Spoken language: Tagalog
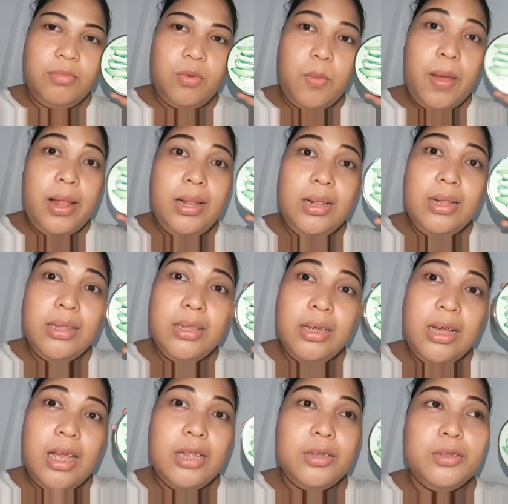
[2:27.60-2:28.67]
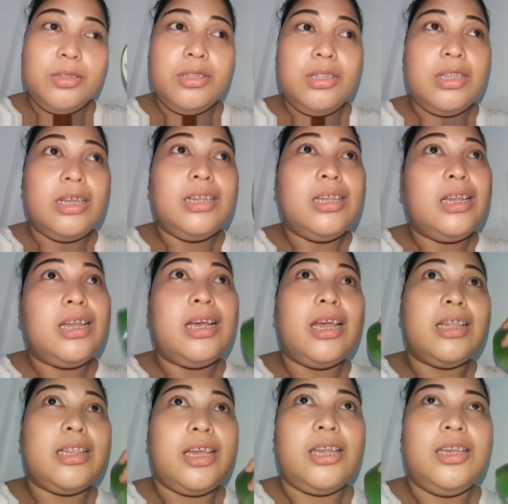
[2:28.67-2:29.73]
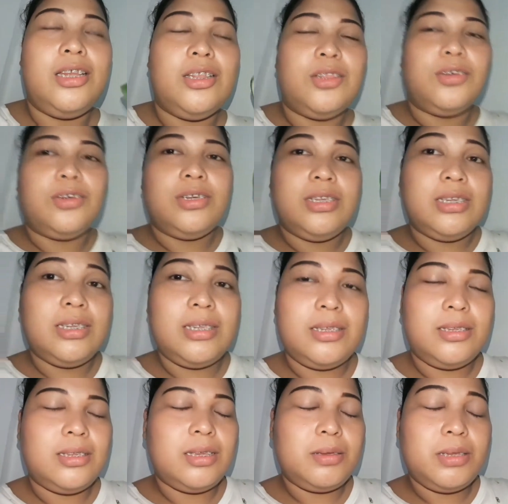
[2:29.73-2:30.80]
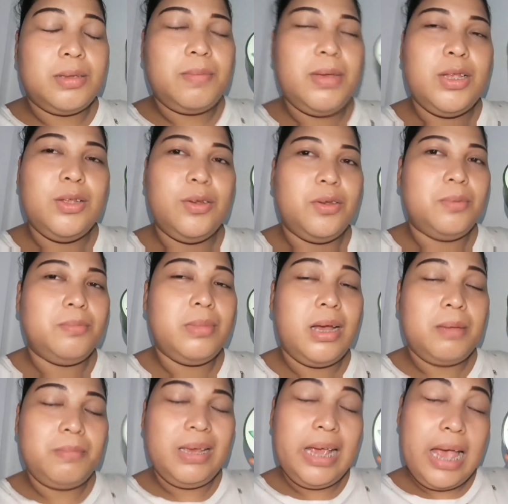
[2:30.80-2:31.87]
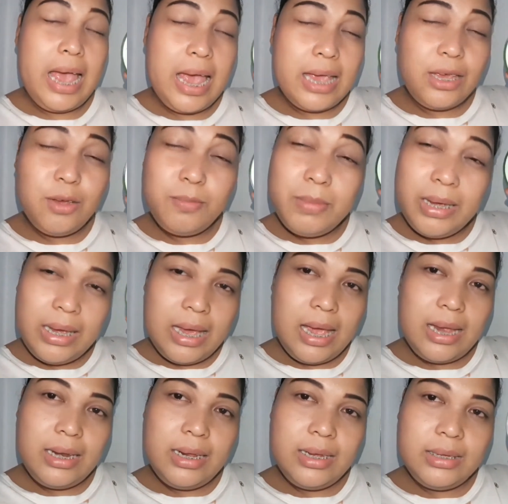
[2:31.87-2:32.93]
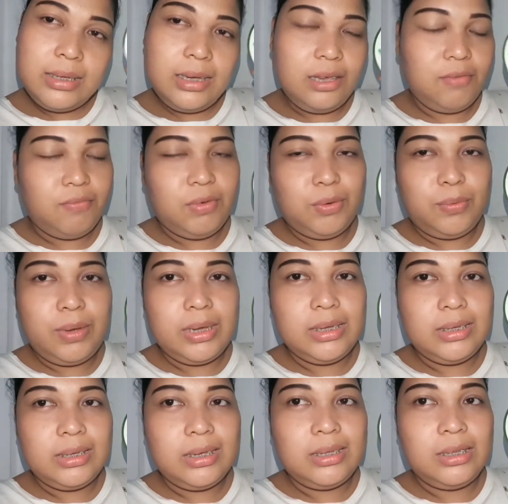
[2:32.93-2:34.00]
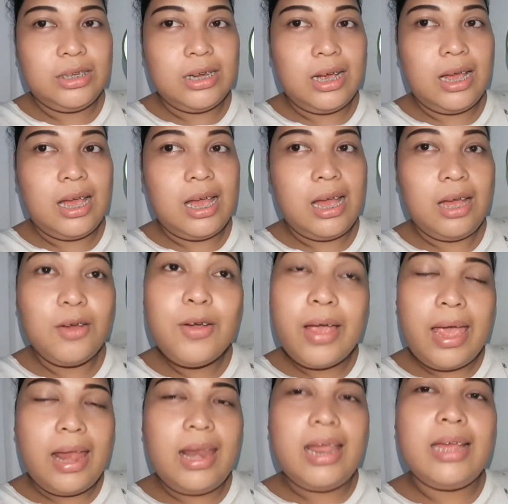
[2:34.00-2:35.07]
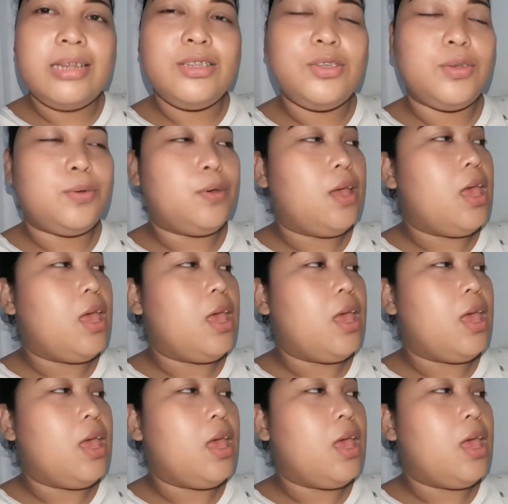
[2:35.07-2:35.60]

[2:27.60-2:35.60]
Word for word: while nag naglalagay tayo nito ay sasabihin ko yung mga mechanics, mechanics sa giveaways at saka kung kailan so